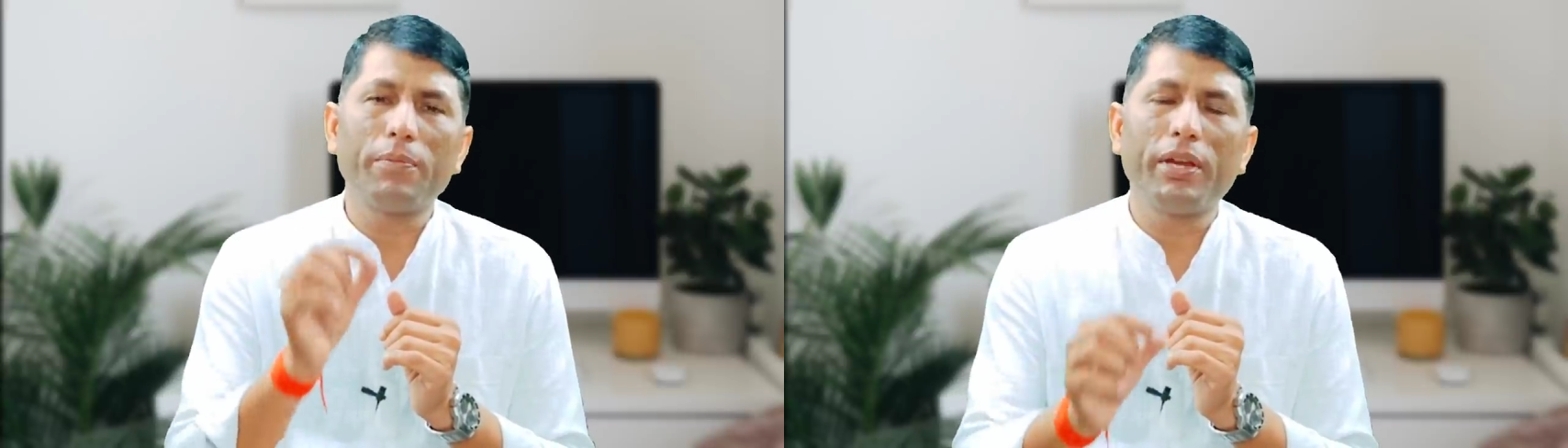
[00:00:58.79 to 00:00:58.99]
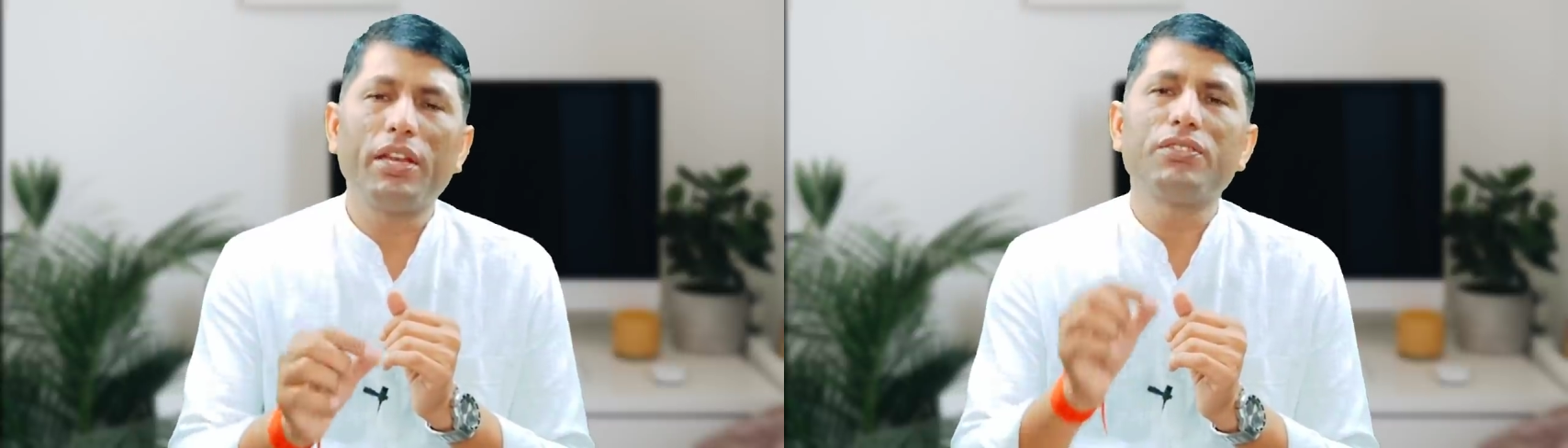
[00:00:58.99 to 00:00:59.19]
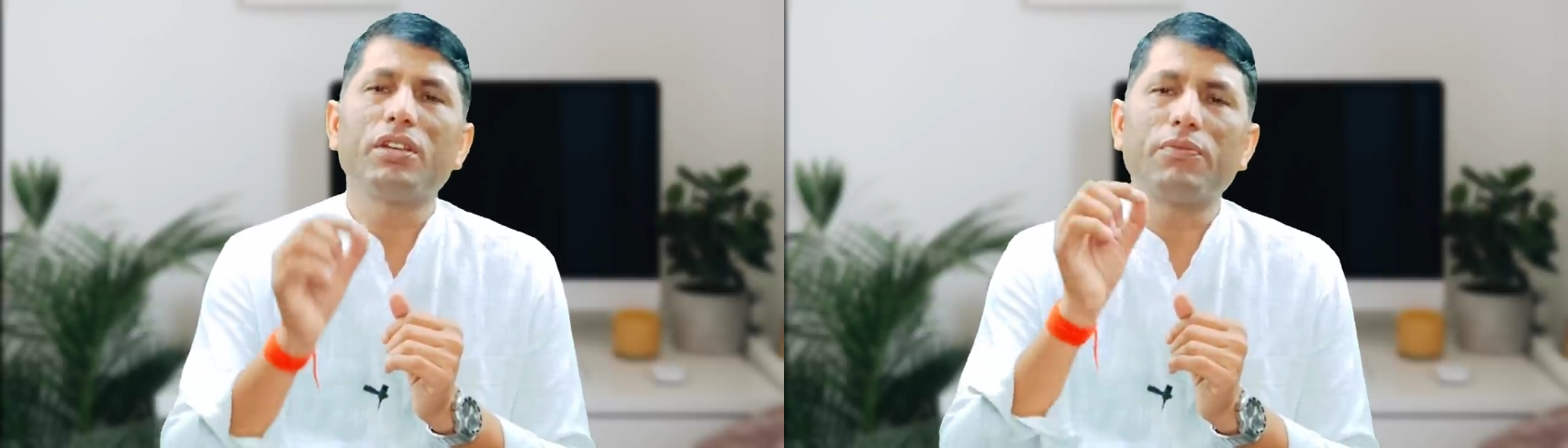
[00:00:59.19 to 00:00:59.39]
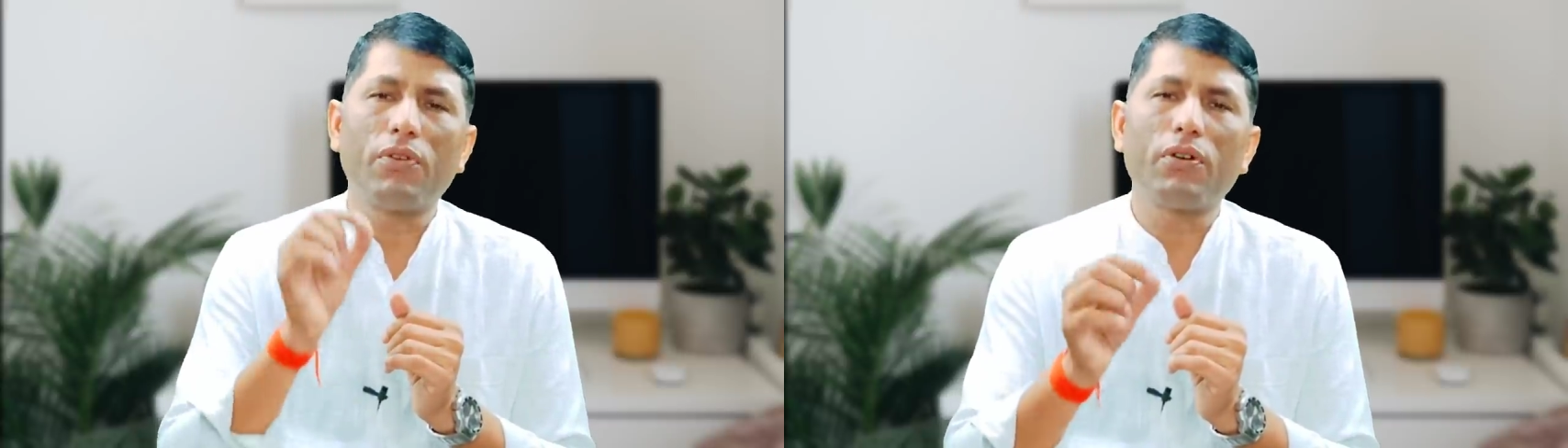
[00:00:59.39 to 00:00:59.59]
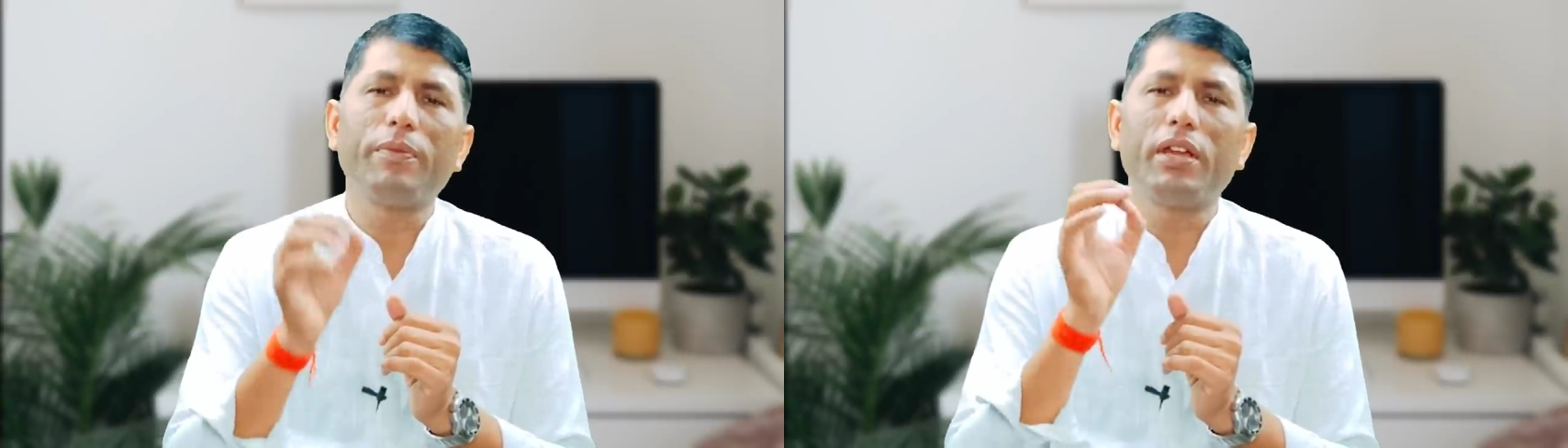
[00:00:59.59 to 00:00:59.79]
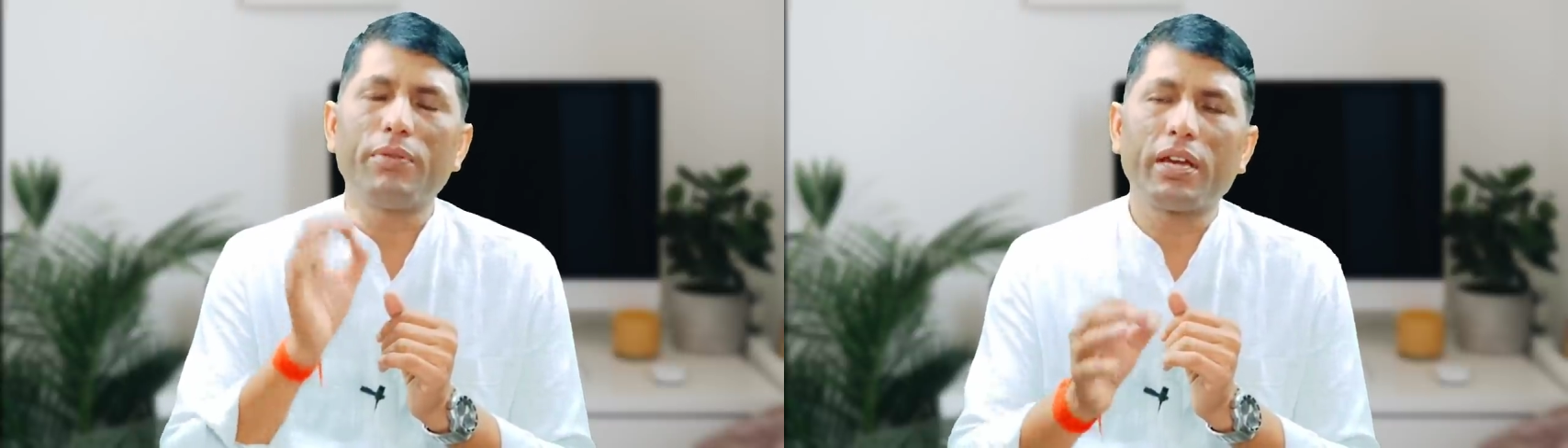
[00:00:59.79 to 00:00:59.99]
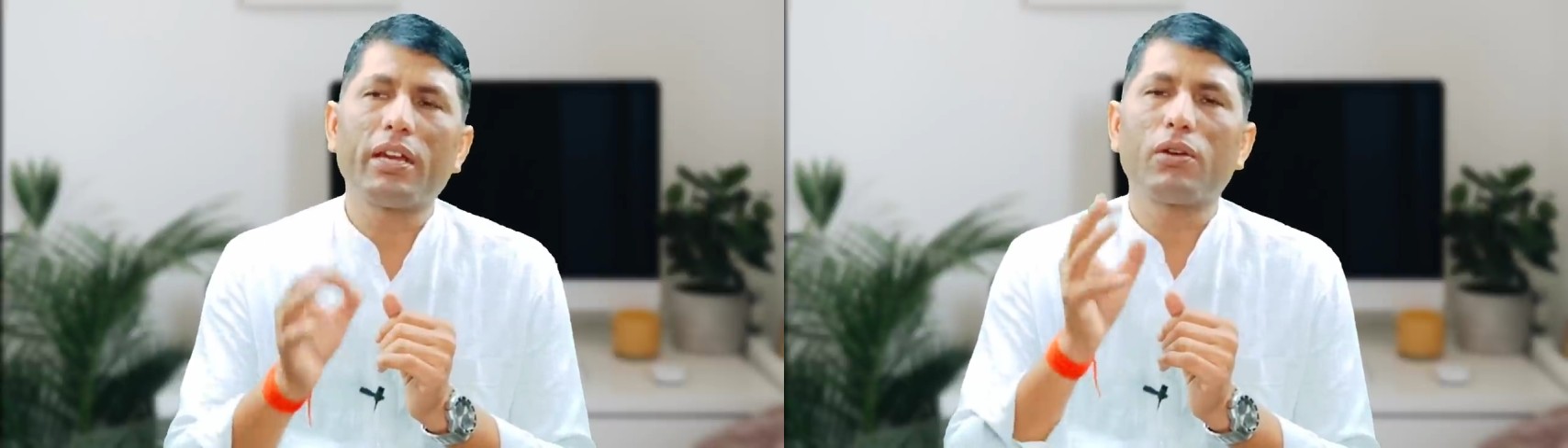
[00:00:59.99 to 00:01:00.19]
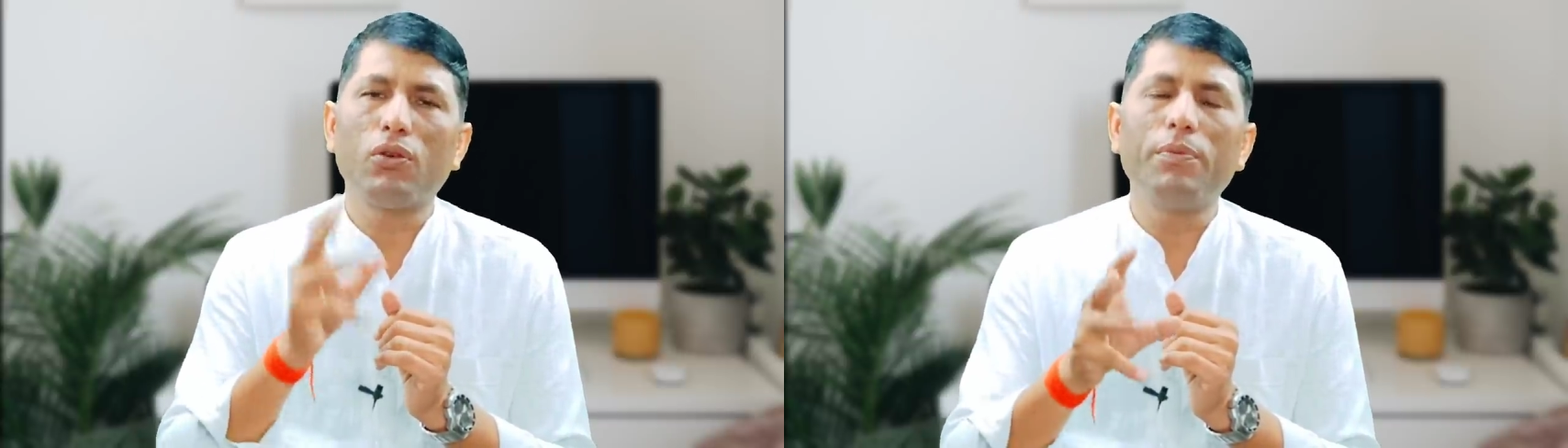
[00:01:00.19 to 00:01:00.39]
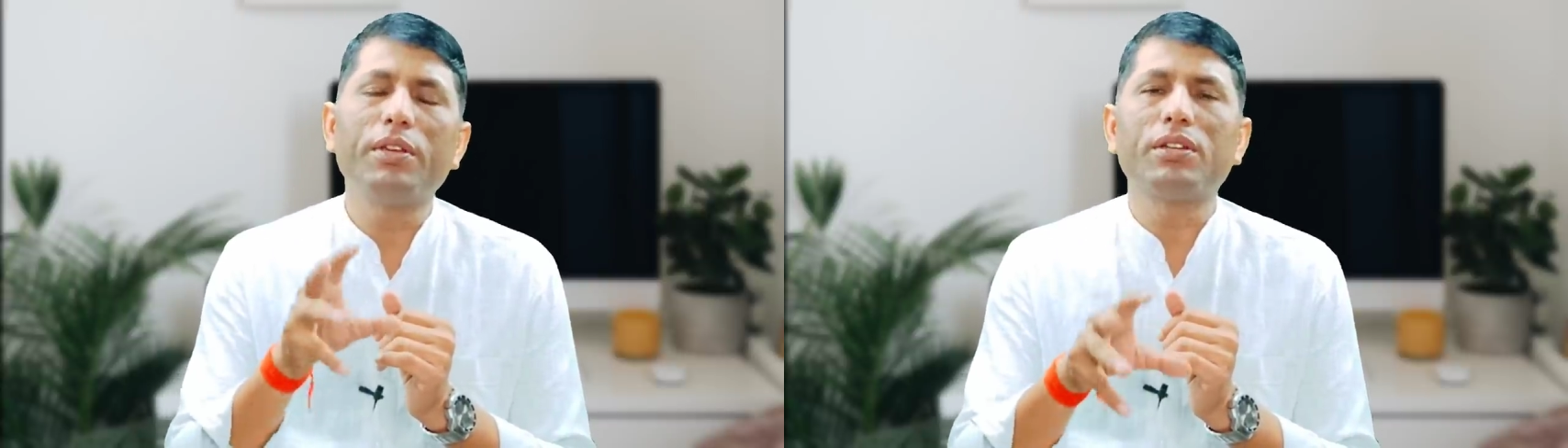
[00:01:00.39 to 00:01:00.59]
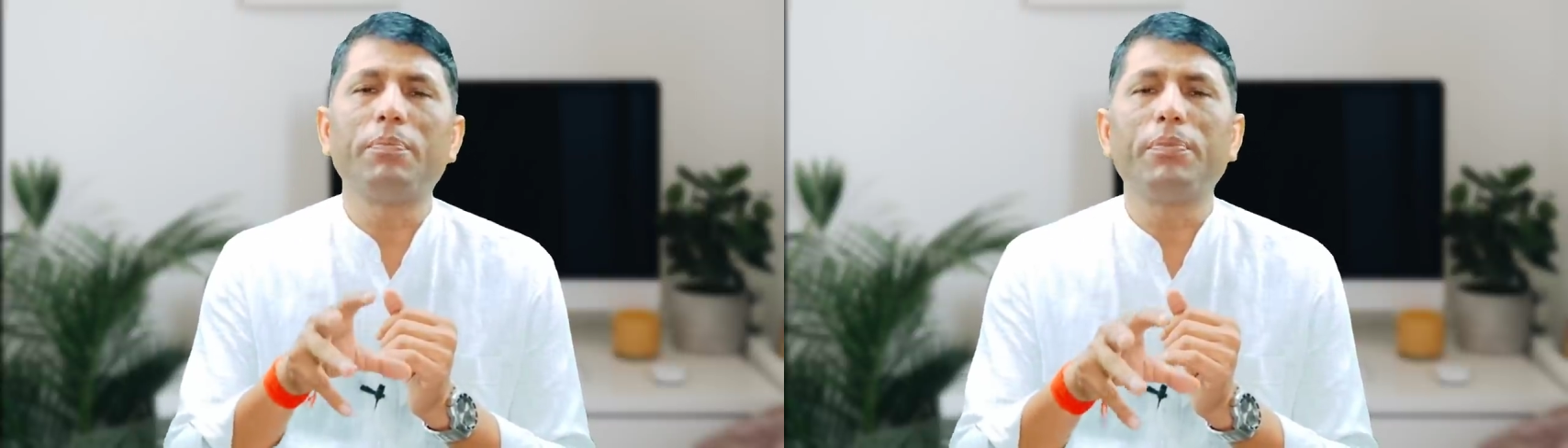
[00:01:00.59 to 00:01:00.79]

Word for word: या मैनेजर फोरमैन वगैरह कोई भी